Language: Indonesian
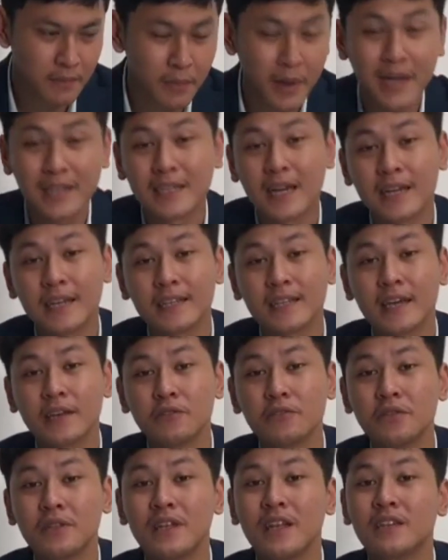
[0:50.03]
Pekerjaan kita
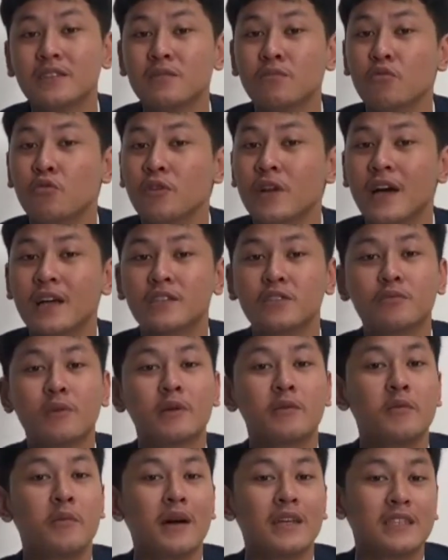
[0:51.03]
itu tidak semudah cuma
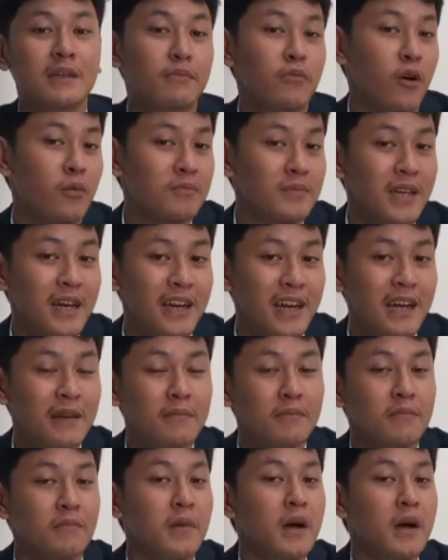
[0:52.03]
membaca prompter dan